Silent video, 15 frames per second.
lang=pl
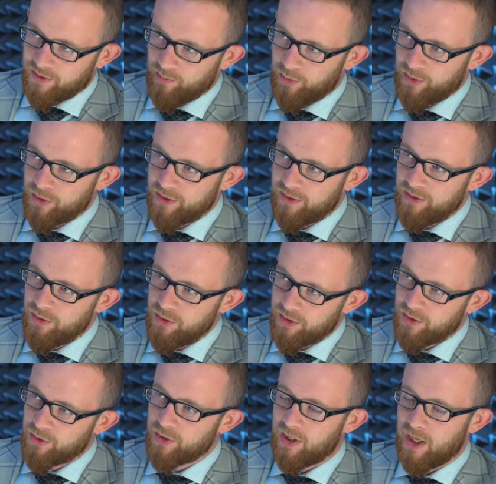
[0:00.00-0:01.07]
Bo jeżeli
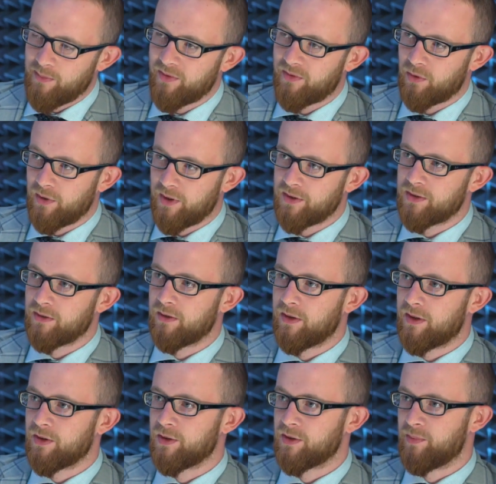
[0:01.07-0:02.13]
dzisiaj czekamy w kolejce do
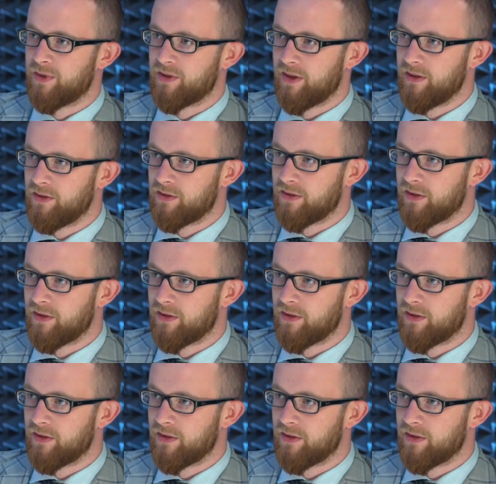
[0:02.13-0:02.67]
lekarza specjalisty